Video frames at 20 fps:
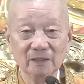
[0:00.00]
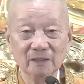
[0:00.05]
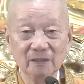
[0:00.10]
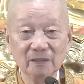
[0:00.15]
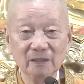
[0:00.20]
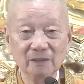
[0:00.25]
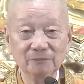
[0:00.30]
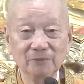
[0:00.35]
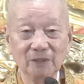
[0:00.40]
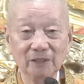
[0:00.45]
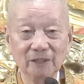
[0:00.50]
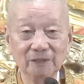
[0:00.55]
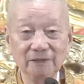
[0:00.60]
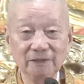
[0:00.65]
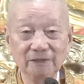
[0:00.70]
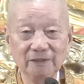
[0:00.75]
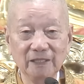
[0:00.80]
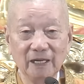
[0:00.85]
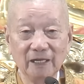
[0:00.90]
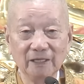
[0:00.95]
Đức Phật A
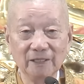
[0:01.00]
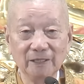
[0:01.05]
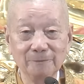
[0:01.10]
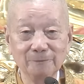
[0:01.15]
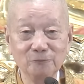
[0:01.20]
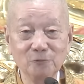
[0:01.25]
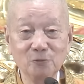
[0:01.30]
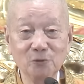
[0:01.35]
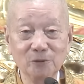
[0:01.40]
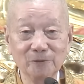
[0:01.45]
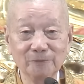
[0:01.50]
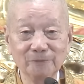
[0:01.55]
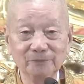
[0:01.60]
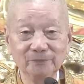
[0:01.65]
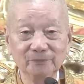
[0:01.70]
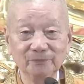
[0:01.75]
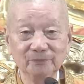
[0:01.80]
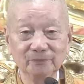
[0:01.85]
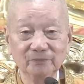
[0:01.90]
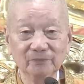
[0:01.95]
Di Đà làm vua,
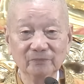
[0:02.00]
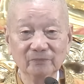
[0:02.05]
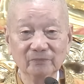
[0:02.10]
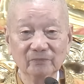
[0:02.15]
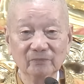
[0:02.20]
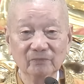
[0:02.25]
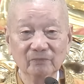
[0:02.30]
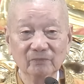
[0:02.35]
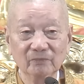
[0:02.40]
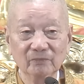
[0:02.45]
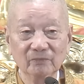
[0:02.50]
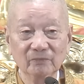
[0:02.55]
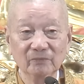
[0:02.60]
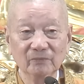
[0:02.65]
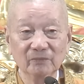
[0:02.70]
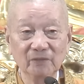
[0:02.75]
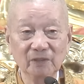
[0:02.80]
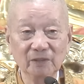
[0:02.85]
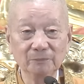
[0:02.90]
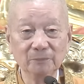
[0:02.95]

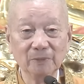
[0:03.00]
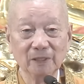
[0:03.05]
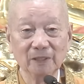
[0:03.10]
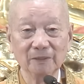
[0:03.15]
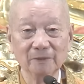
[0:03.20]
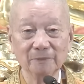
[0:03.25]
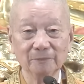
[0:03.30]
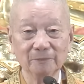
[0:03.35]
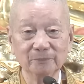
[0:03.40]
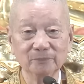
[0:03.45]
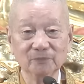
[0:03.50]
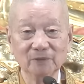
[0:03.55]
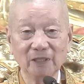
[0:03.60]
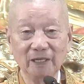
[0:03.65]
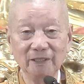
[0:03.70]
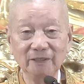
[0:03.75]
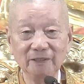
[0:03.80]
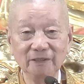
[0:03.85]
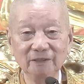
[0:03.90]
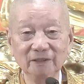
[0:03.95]
nhưng mà
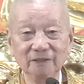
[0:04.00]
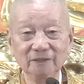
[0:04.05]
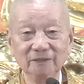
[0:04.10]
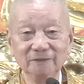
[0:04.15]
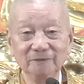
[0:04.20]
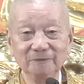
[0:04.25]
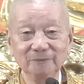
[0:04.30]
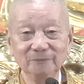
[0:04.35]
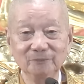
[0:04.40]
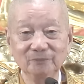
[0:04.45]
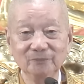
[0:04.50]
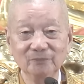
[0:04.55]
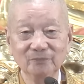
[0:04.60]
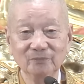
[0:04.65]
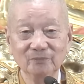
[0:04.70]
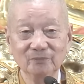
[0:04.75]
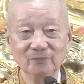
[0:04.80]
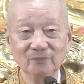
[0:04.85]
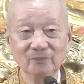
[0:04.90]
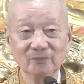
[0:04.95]
thấy
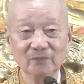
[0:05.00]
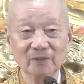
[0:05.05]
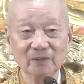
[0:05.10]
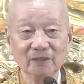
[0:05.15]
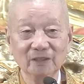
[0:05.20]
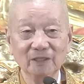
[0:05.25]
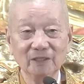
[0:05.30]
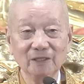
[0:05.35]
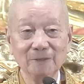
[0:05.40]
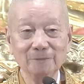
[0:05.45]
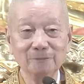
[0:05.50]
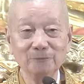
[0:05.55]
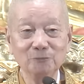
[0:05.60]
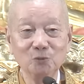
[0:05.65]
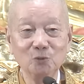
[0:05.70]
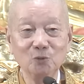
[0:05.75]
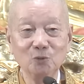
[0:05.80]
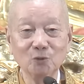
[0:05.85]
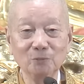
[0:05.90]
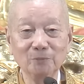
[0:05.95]
cái làm
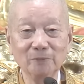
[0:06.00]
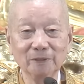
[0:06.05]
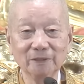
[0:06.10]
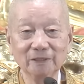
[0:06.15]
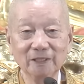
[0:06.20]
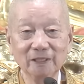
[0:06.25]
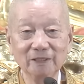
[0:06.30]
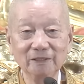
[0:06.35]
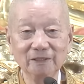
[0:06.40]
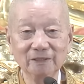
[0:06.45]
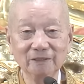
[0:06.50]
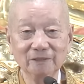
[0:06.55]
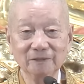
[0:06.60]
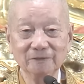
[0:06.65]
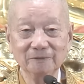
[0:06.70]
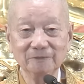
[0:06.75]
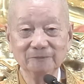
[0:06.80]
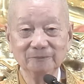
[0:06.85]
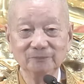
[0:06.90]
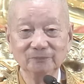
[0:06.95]
vua của mình đây đó,
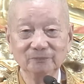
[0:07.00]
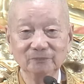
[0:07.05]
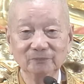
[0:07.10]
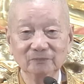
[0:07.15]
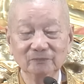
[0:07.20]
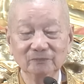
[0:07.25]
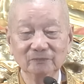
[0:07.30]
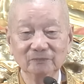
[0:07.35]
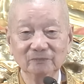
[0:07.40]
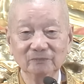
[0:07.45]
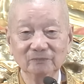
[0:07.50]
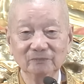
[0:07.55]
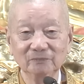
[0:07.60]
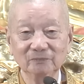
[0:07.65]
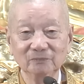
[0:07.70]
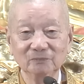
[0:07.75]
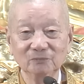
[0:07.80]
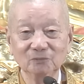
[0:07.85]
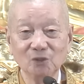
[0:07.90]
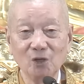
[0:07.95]

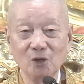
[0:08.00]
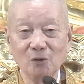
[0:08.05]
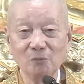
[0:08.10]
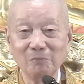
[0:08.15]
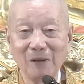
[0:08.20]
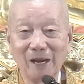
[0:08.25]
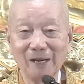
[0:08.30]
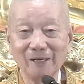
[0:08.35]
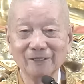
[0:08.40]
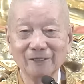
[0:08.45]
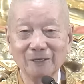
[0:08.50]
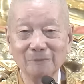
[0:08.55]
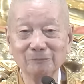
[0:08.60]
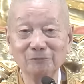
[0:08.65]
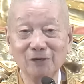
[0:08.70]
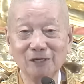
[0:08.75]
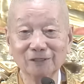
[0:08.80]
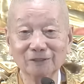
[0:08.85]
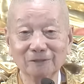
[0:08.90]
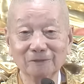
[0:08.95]
nó không bằng làm
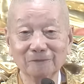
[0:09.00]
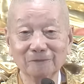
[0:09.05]
Phật.